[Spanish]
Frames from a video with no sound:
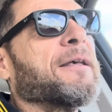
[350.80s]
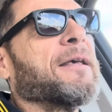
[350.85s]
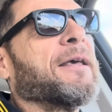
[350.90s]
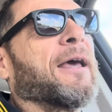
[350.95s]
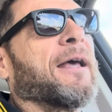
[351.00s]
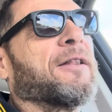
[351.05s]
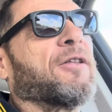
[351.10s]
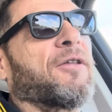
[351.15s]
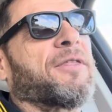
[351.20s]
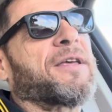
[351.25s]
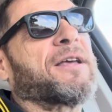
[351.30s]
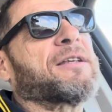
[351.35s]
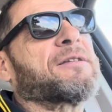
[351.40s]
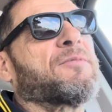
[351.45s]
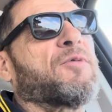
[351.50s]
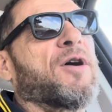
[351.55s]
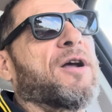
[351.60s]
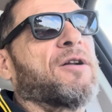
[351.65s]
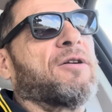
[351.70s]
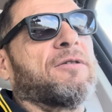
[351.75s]
Entonces,
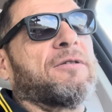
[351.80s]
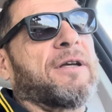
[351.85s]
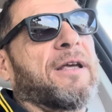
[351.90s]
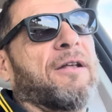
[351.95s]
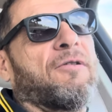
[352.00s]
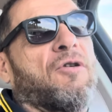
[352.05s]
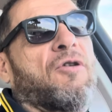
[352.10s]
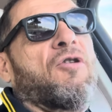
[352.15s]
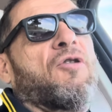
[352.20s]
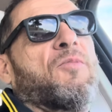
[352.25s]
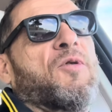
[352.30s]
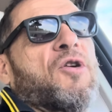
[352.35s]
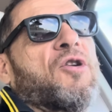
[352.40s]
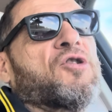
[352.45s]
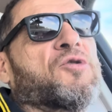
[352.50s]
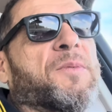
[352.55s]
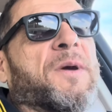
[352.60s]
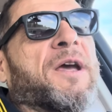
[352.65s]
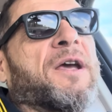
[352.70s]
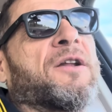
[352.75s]
bueno, y luego
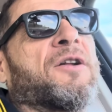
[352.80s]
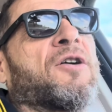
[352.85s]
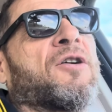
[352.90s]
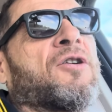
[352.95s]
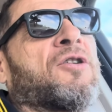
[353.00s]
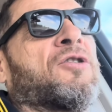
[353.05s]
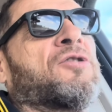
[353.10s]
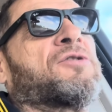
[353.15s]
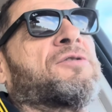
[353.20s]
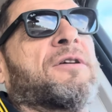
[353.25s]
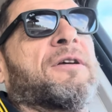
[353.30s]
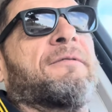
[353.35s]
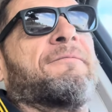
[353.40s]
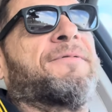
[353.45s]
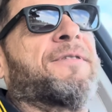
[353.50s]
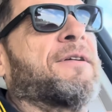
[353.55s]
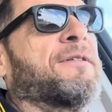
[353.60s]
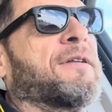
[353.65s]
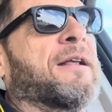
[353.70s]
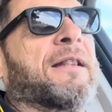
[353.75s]
buenos vinos, y en
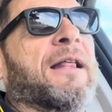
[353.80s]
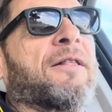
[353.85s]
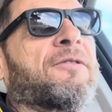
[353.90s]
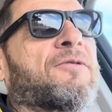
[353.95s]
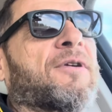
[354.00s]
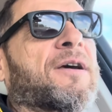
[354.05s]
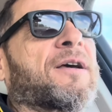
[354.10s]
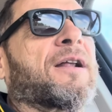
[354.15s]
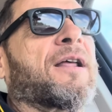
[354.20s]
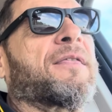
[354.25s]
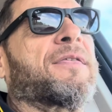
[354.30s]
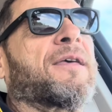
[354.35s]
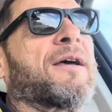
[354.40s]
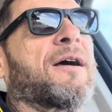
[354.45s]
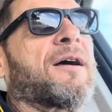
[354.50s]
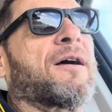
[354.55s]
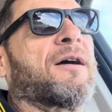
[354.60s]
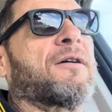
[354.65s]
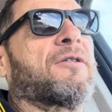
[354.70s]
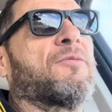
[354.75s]
fin, tanto en
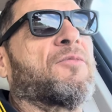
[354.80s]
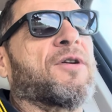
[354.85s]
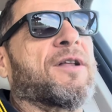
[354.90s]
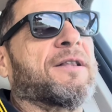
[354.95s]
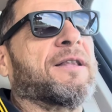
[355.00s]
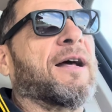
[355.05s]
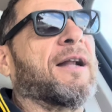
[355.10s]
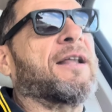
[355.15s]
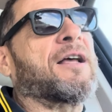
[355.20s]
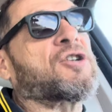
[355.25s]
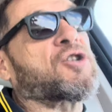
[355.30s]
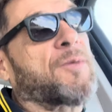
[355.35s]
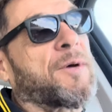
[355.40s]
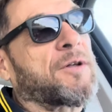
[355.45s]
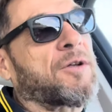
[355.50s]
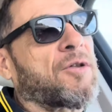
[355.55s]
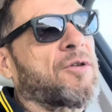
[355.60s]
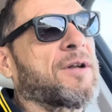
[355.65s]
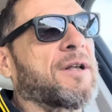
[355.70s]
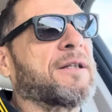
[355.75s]
Grecia como en Italia, sobre
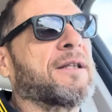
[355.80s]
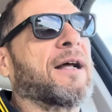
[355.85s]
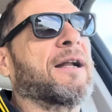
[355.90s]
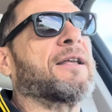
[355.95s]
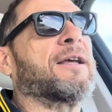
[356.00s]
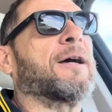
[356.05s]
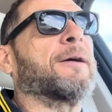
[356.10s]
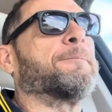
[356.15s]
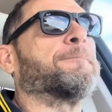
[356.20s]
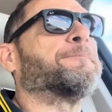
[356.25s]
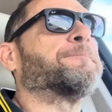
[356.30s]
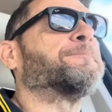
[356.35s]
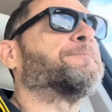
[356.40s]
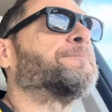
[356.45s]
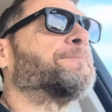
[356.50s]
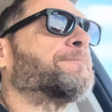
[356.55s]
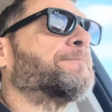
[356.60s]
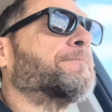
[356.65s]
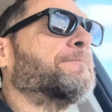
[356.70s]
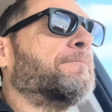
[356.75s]
todo en Italia.
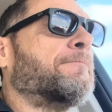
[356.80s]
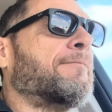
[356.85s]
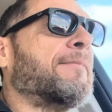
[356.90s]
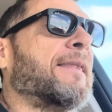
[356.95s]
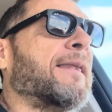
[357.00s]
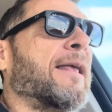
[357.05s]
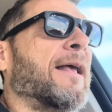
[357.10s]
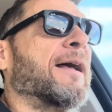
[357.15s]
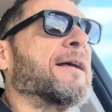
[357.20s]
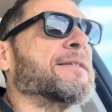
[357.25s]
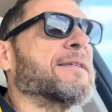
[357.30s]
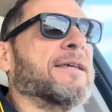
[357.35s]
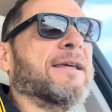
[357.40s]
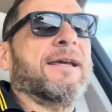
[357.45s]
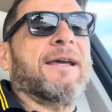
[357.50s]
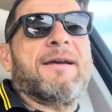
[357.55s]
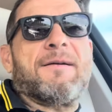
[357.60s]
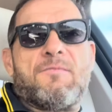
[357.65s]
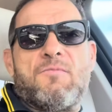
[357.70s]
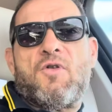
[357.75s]
Así
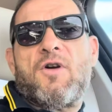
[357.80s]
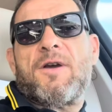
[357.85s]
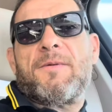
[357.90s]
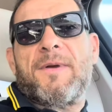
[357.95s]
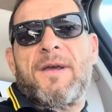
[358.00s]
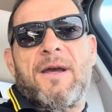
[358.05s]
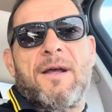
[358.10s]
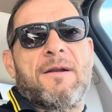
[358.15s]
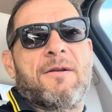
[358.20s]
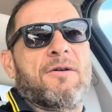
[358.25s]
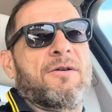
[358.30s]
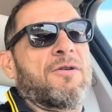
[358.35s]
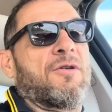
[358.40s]
que muy bien, ¿no?